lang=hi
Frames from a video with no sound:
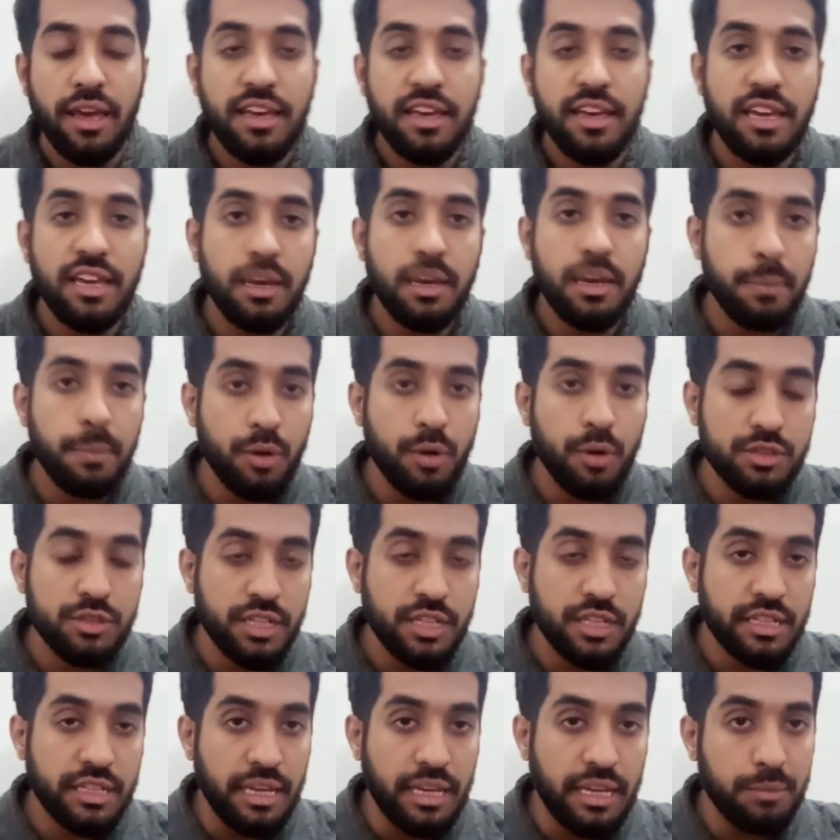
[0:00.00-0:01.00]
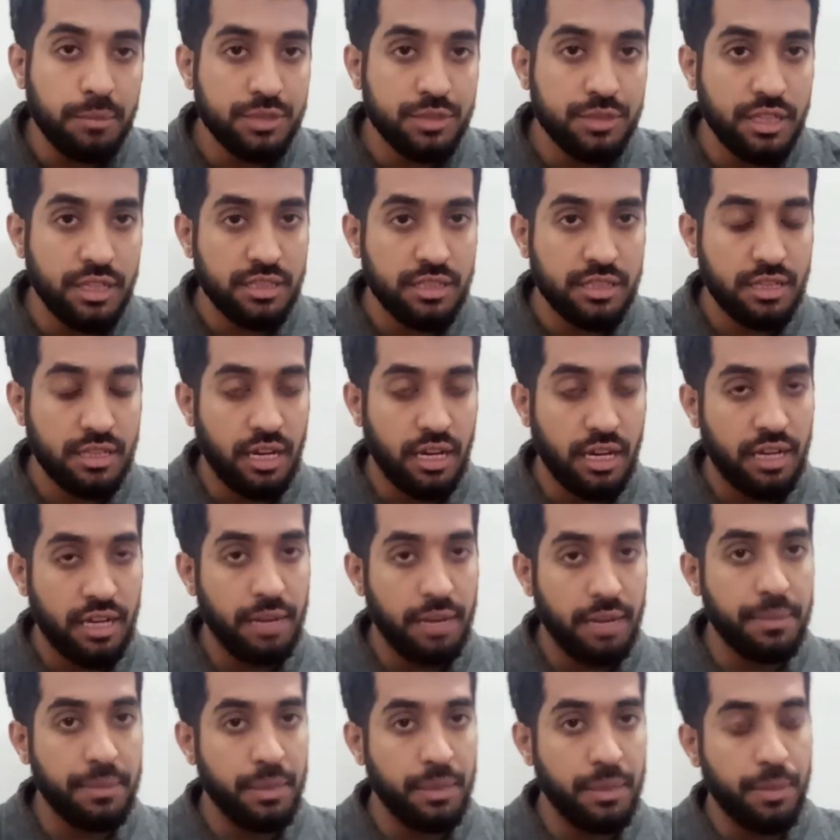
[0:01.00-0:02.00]
एक प्रोजेक्ट है मुझे नज़र आ रहा है
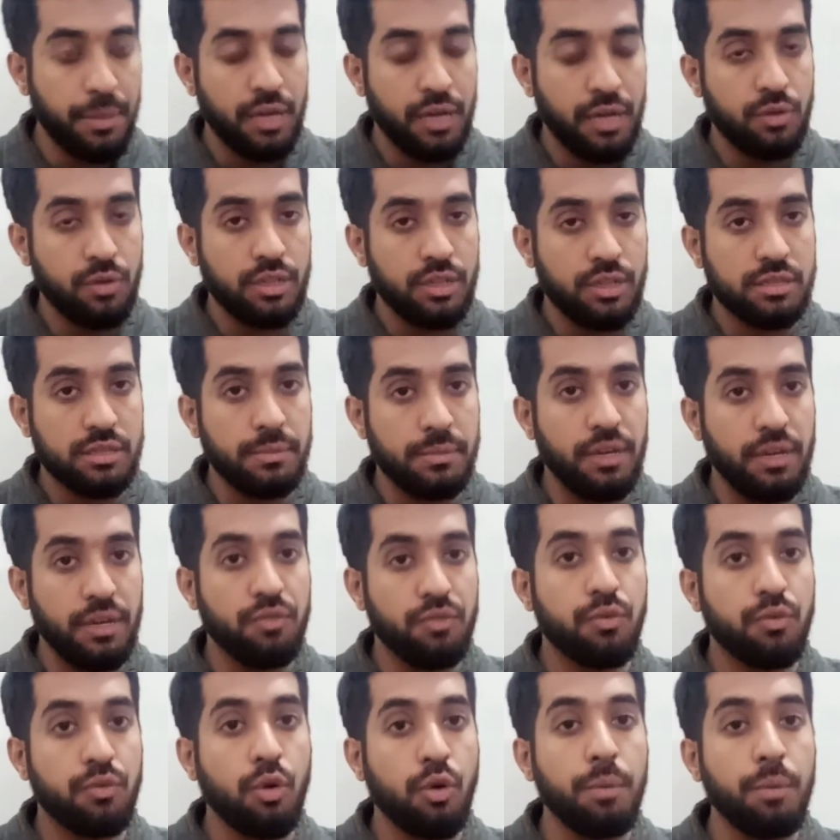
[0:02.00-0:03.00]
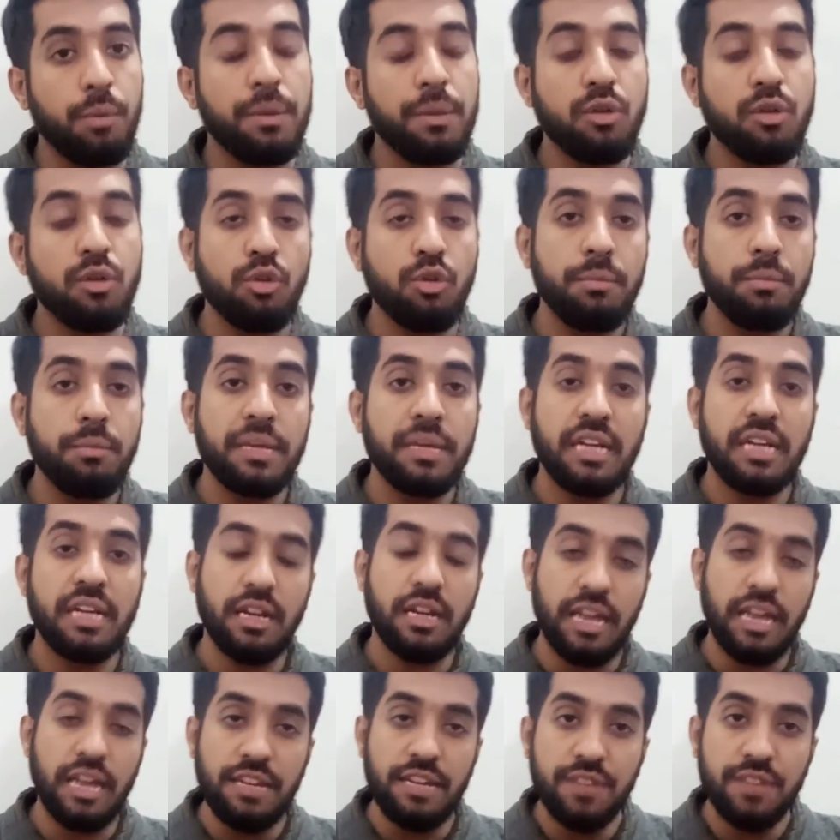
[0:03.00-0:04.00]
मेरी बायो रिक्वेस्ट में वो बिल्कुल मेरा
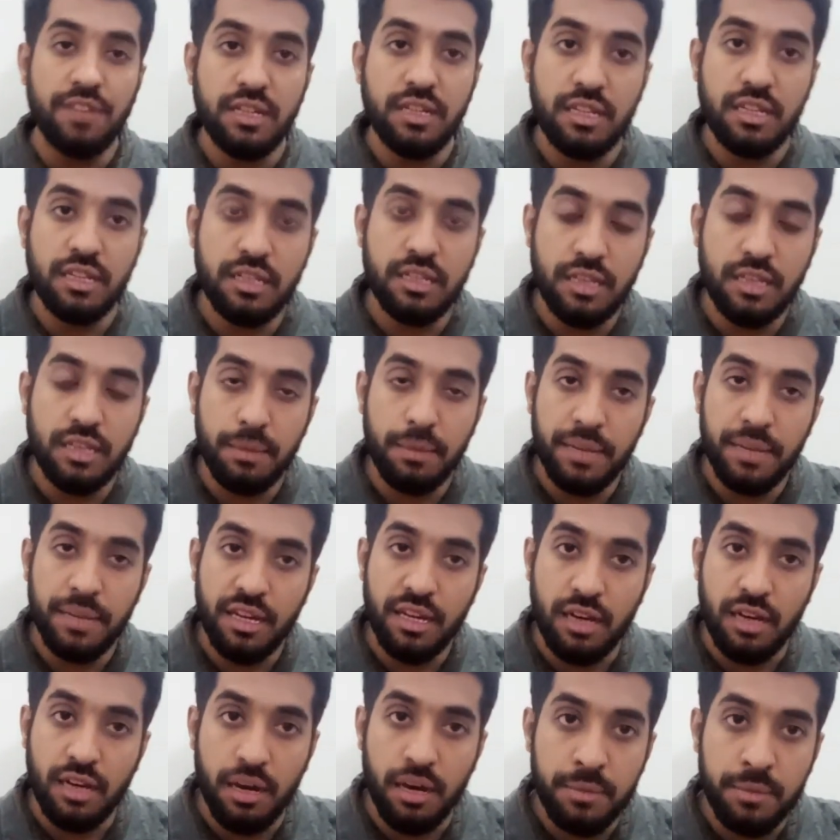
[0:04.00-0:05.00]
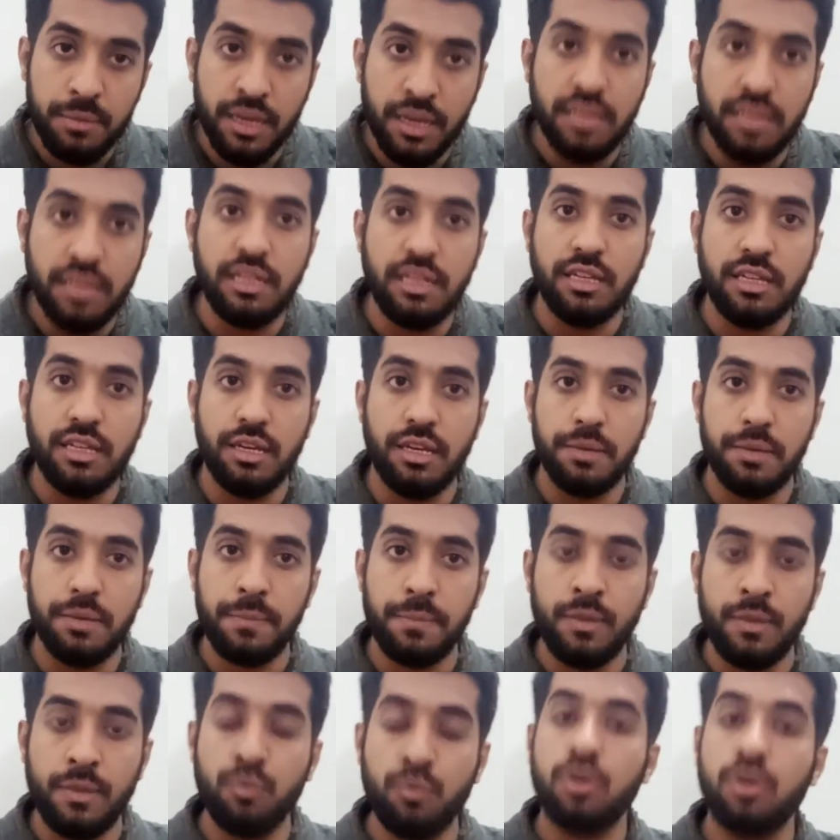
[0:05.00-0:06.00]
रेलिवेंट ही नहीं है मेरे काम का ही नहीं है
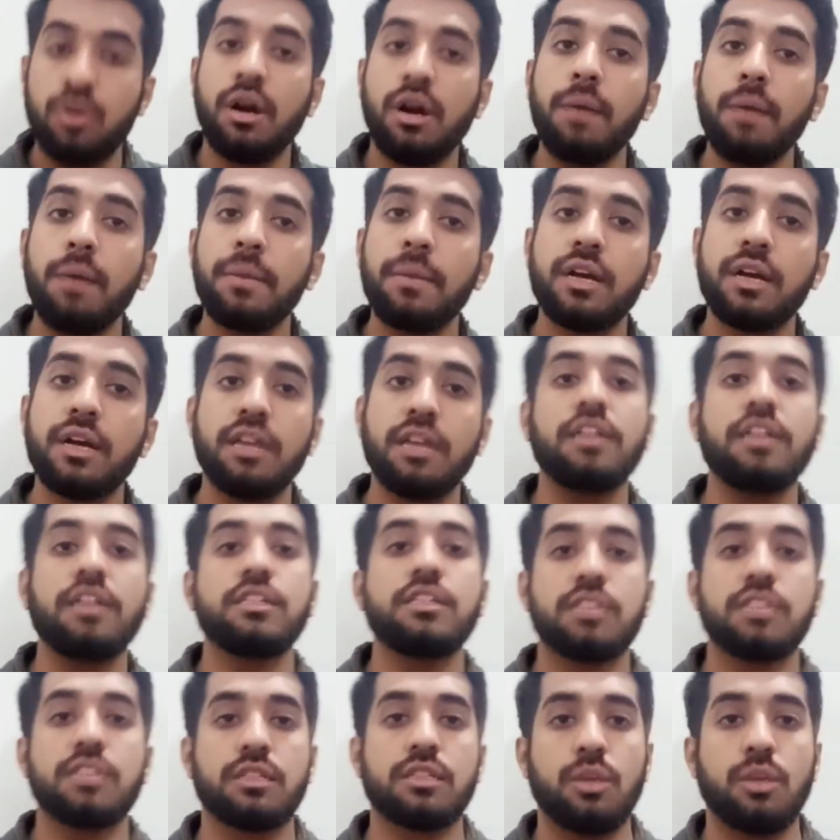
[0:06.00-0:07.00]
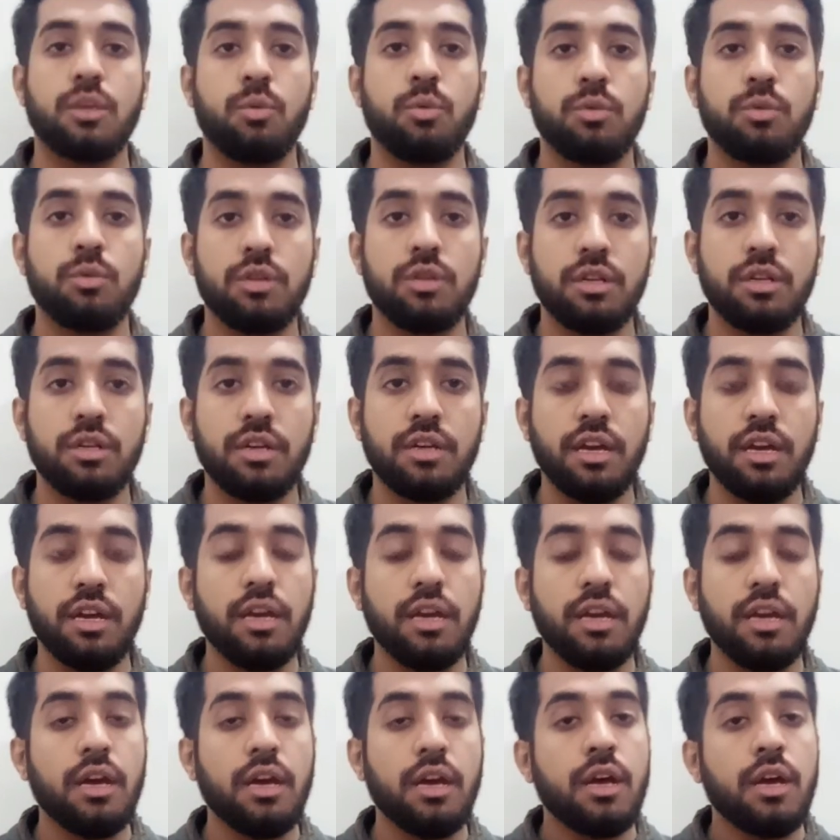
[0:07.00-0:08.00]
वो काम मैं कर ही नहीं सकता हूँ ठीक है
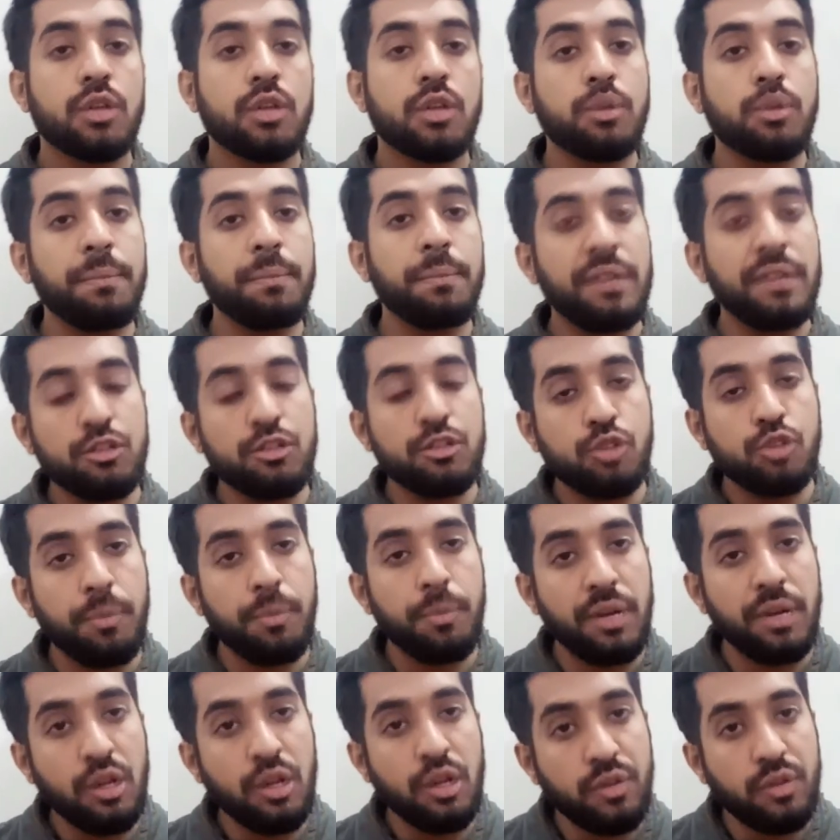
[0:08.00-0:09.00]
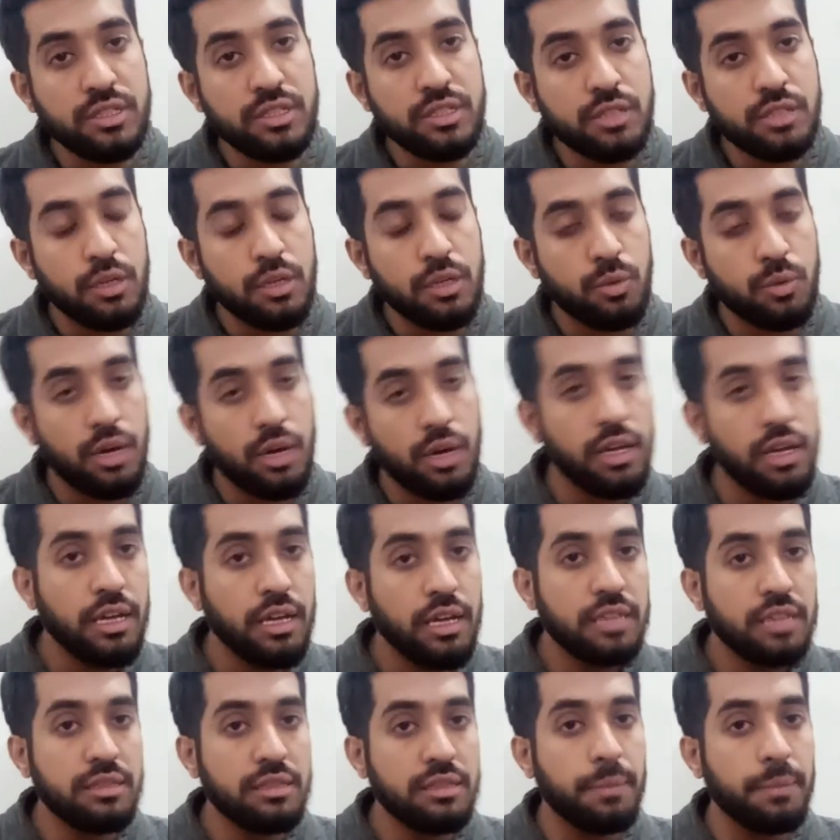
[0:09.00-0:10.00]
तो मैं उसके ऊपर रिक्वेस्ट करूँगा
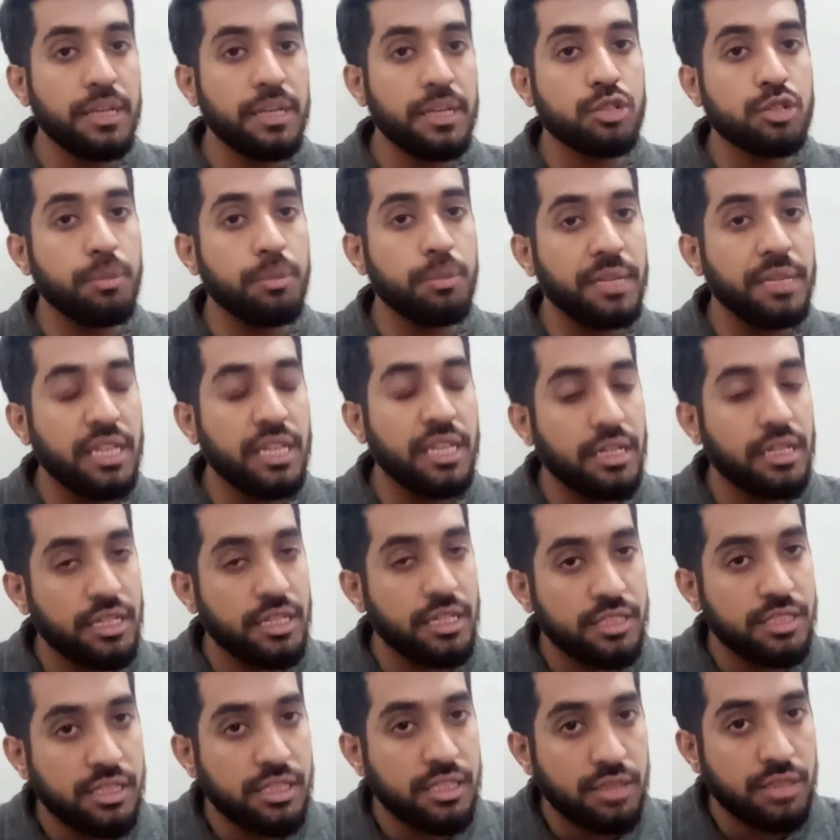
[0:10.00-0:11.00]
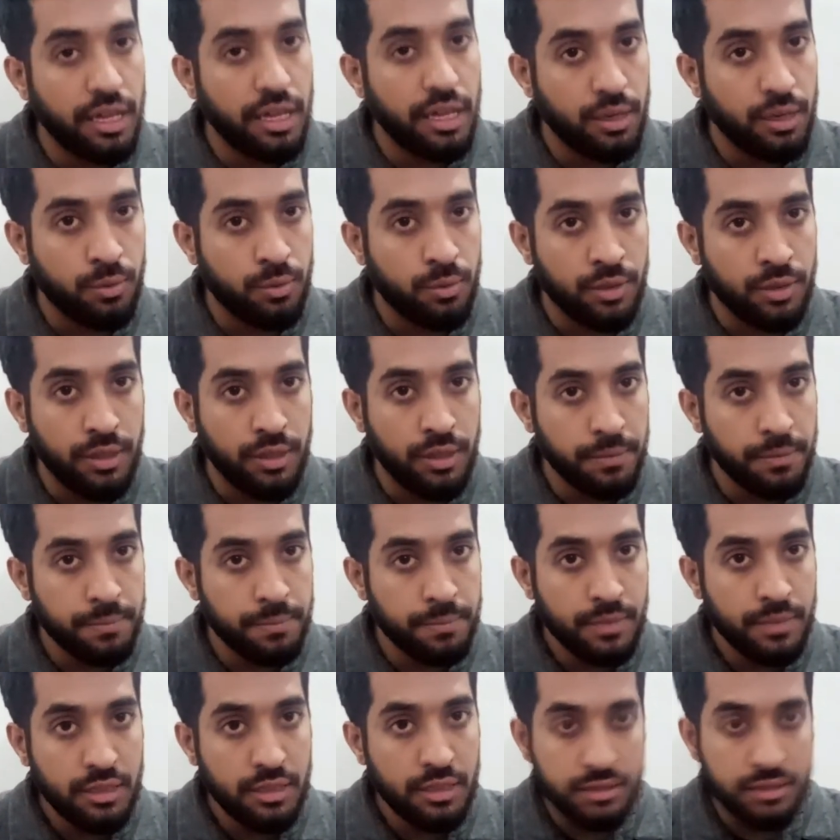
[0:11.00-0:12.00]
नंबर एक तो मेरी एनर्जी ज़ाया होंगी
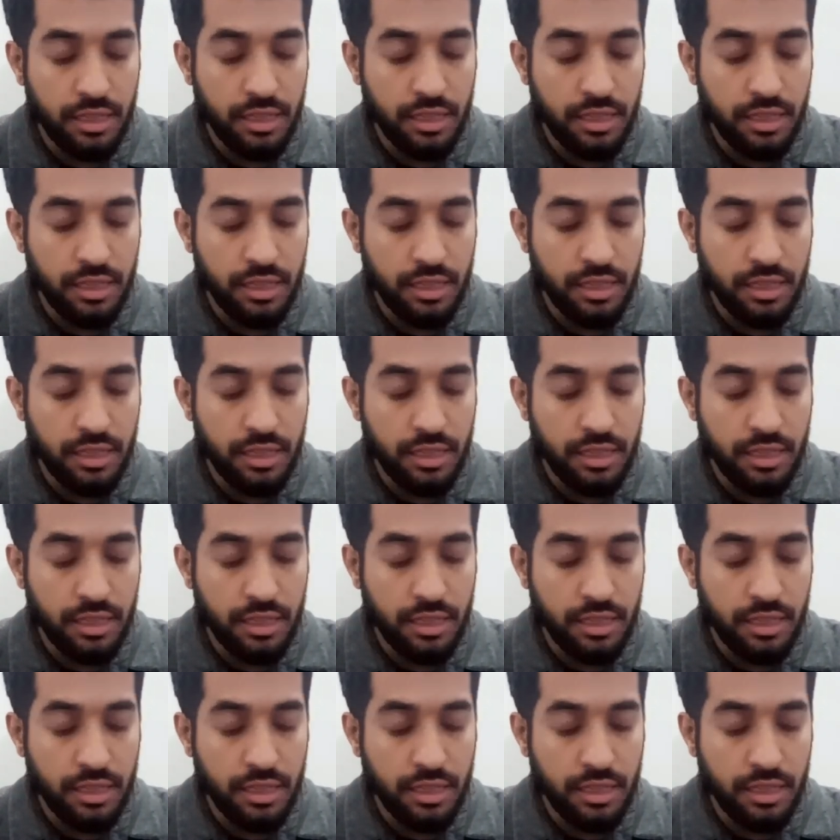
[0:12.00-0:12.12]
सही है